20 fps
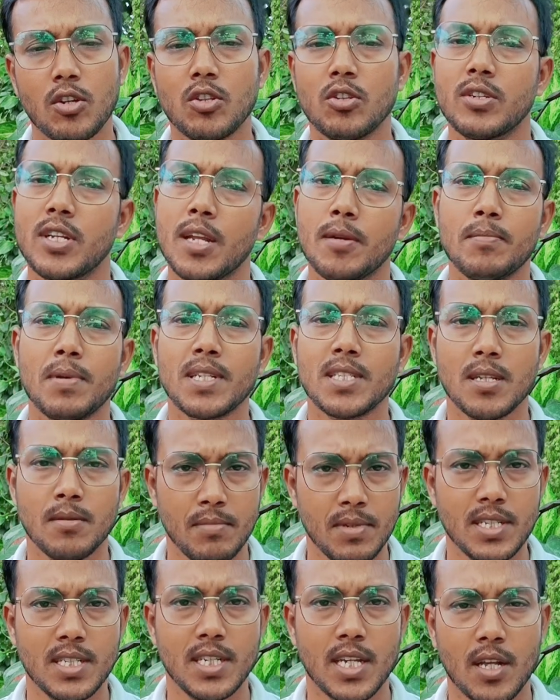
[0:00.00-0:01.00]
হয়তো টেন পার্সেন্ট
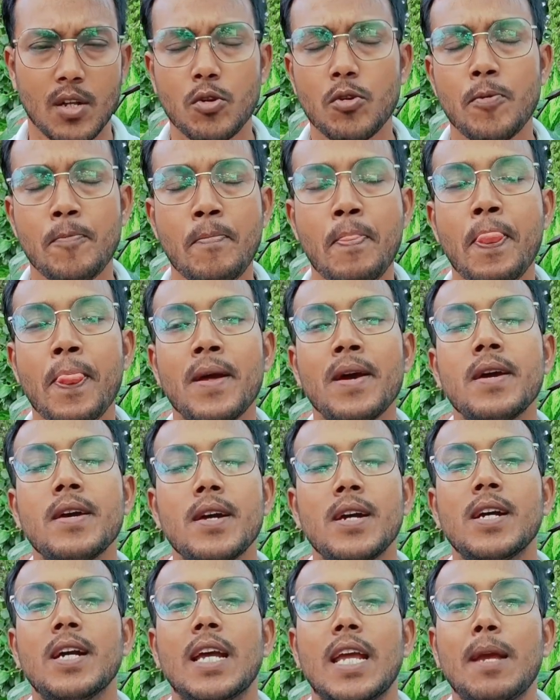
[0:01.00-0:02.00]
মিস গেল
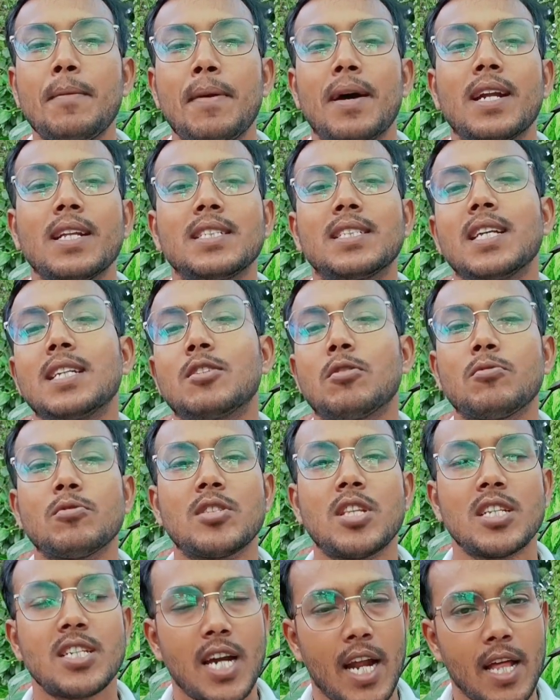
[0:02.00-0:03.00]
এবার যে সমস্ত
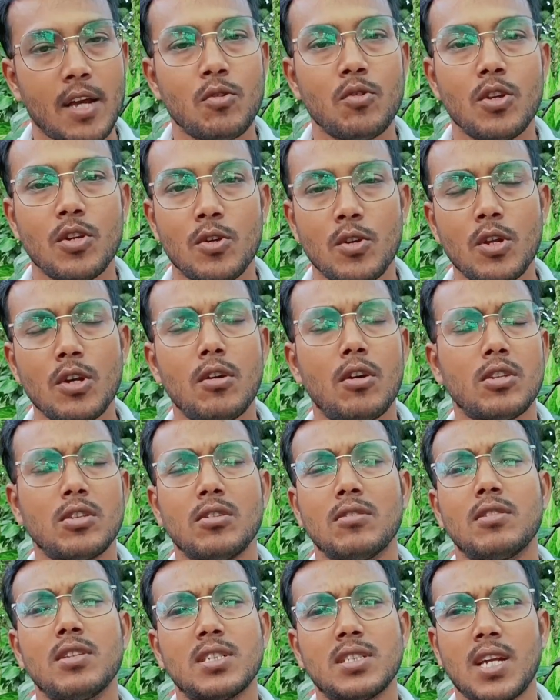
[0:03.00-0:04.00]
চারাগুলি হলো অন্তত